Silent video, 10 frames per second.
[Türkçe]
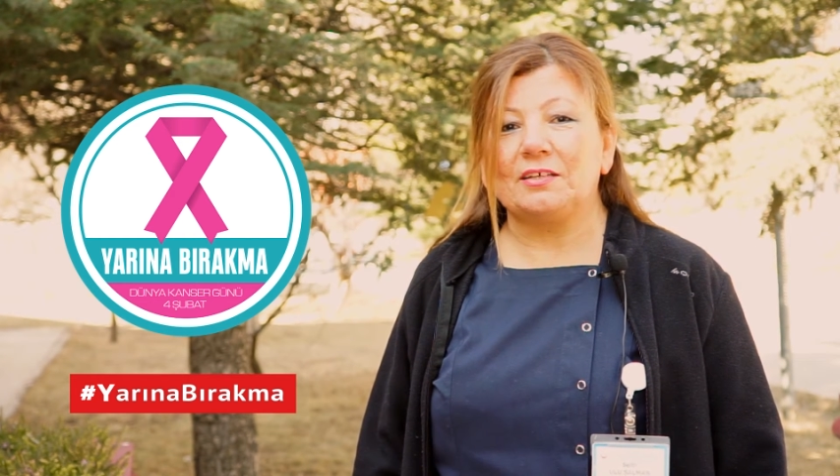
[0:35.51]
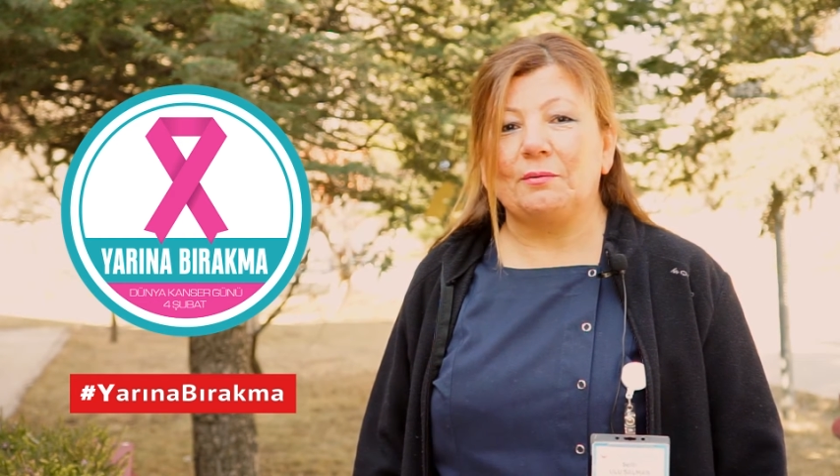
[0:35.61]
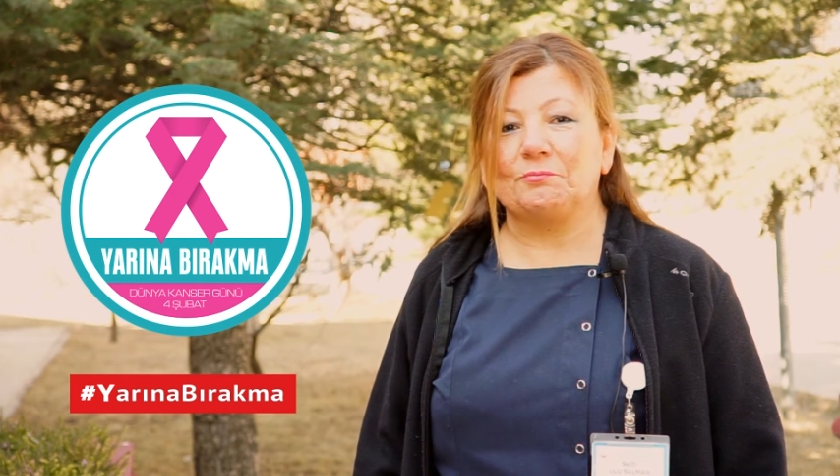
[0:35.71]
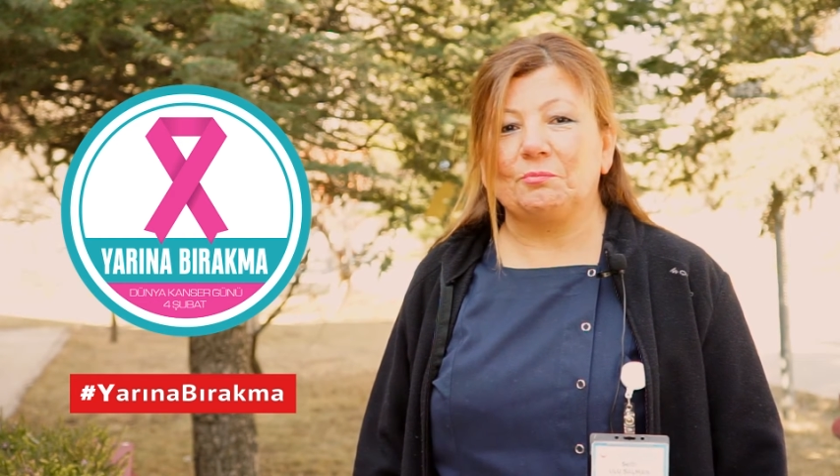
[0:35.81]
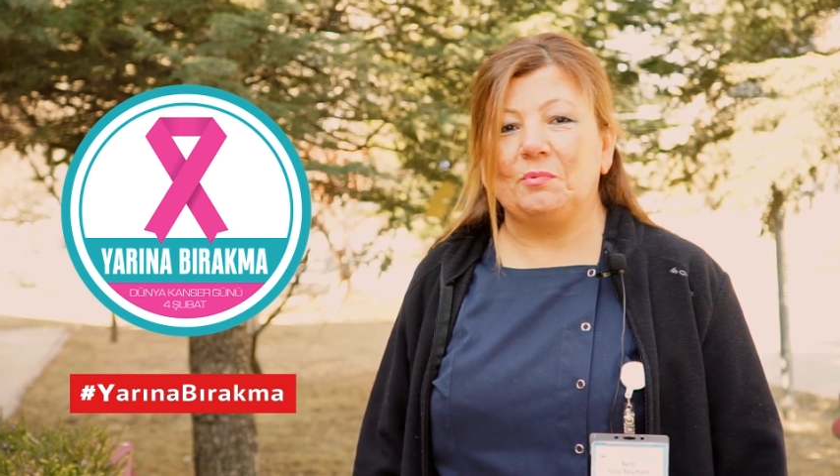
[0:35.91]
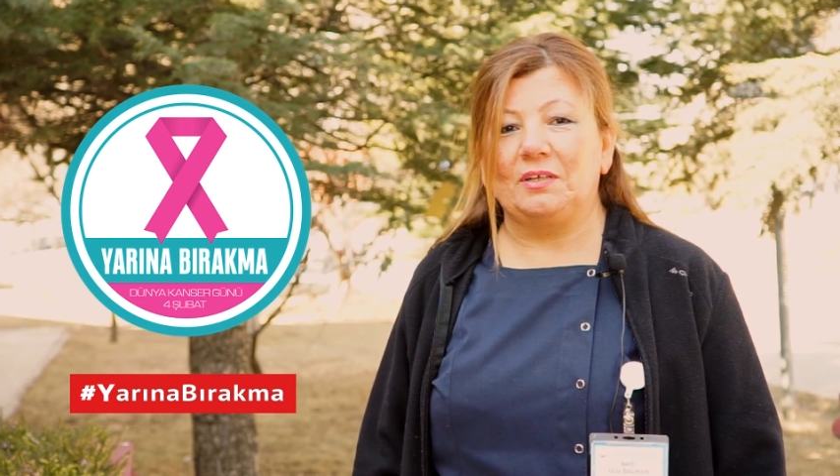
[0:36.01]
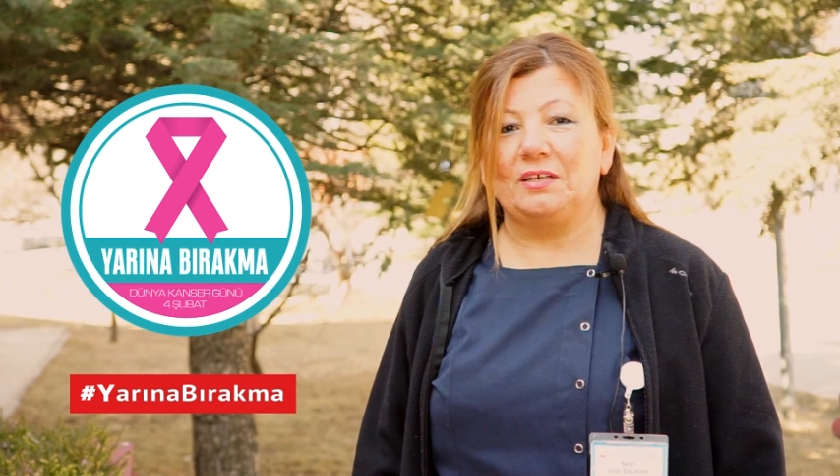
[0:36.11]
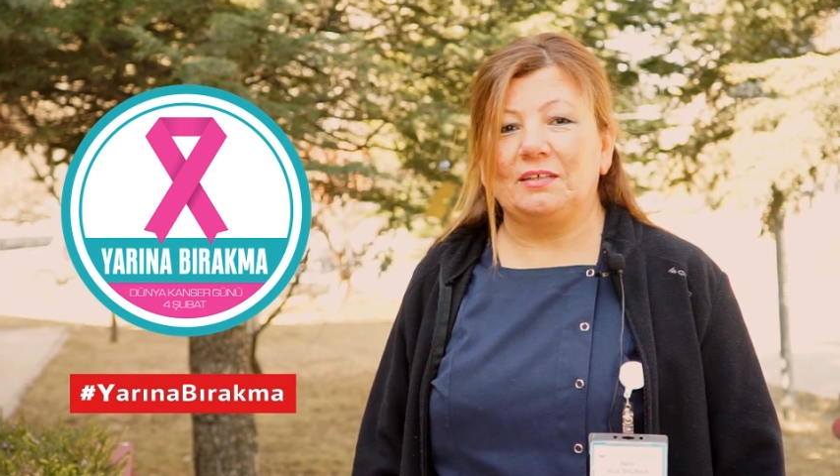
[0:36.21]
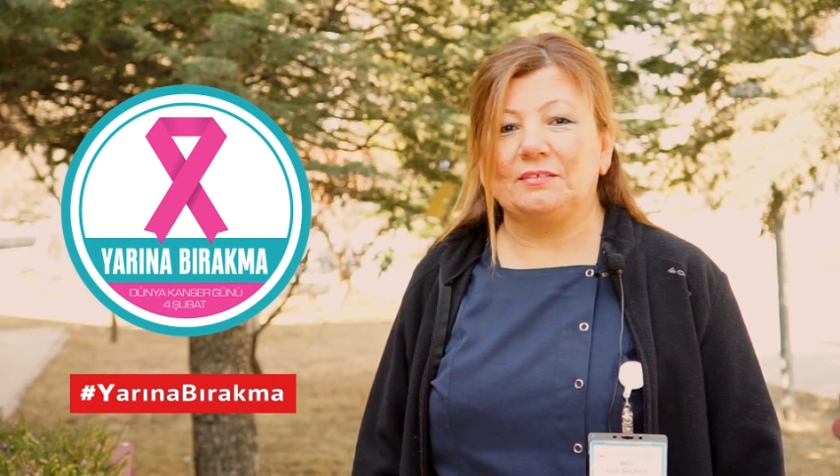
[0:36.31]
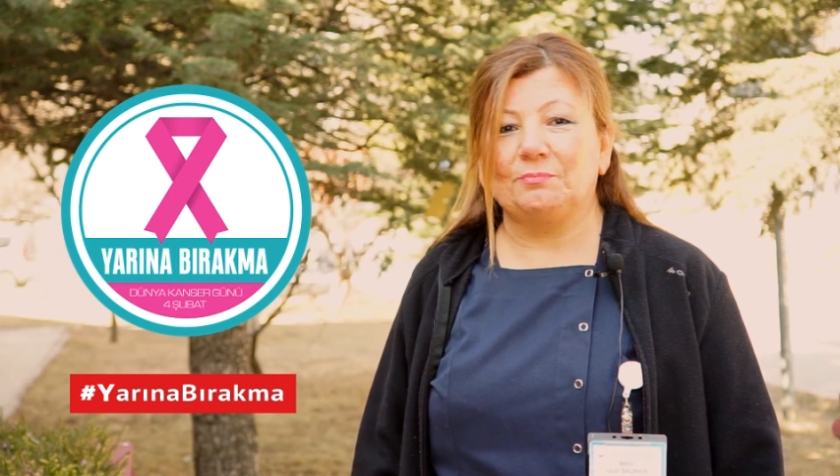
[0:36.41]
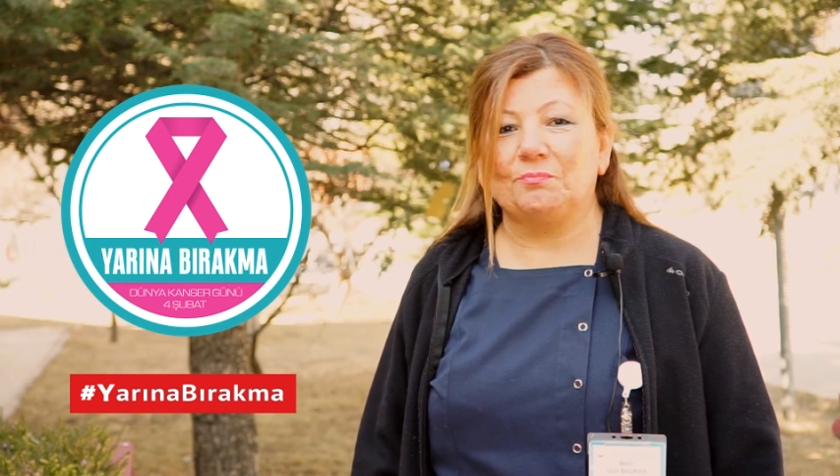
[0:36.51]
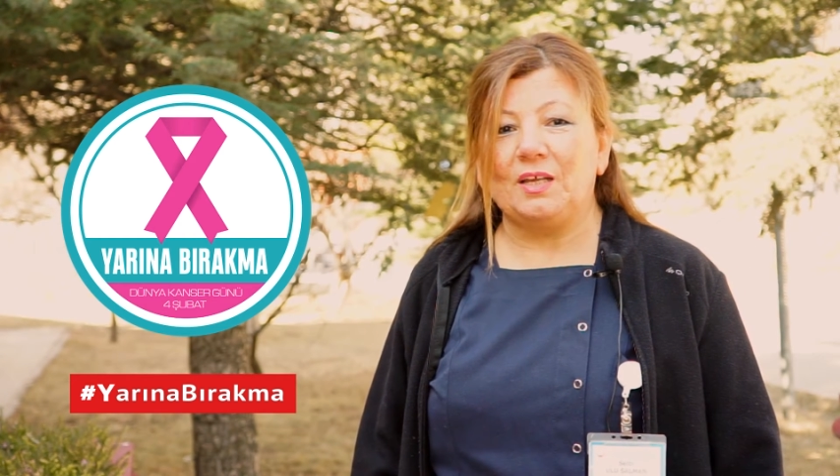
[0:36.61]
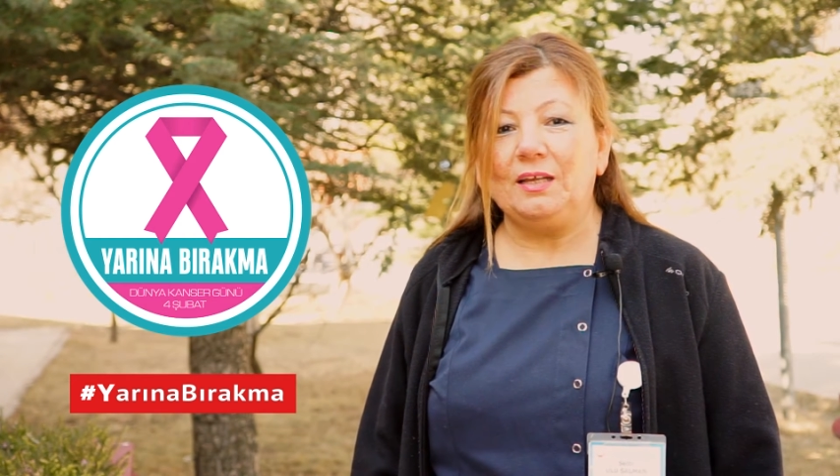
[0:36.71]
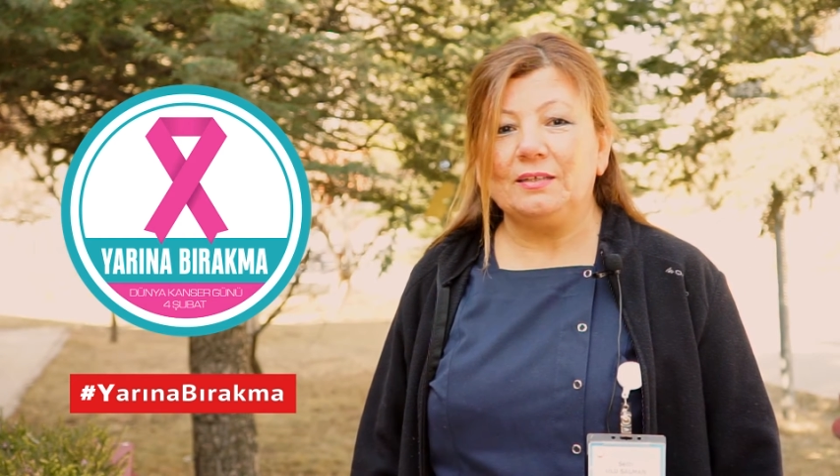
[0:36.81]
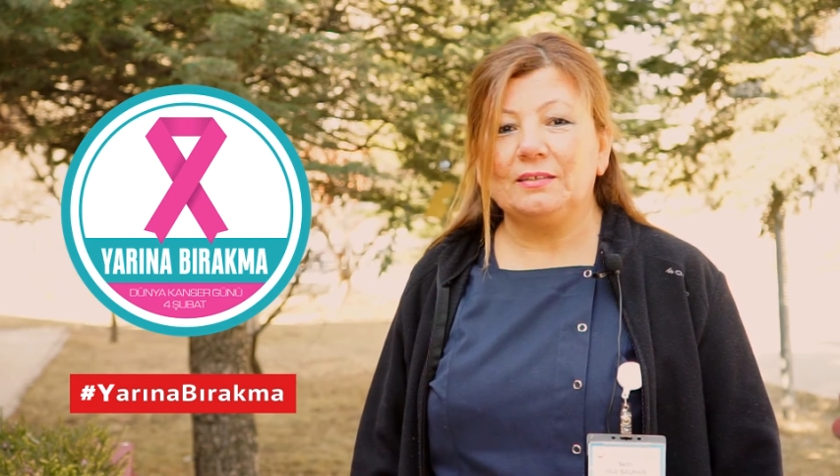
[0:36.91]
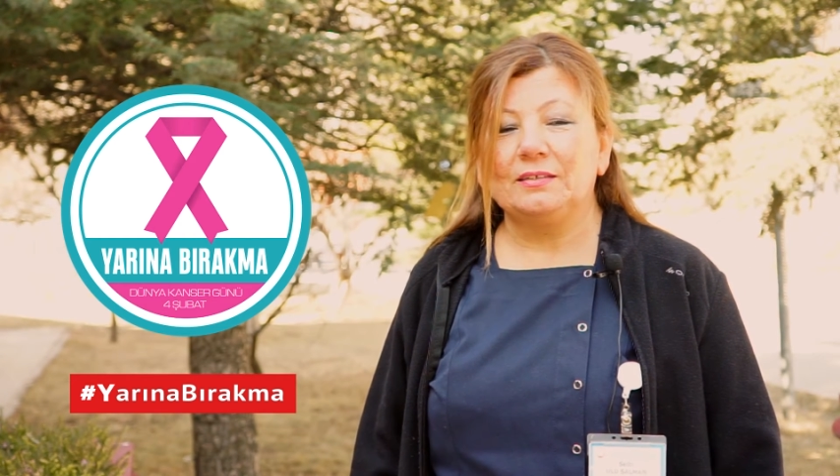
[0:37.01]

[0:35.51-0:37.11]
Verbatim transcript: yaptım hayatımda.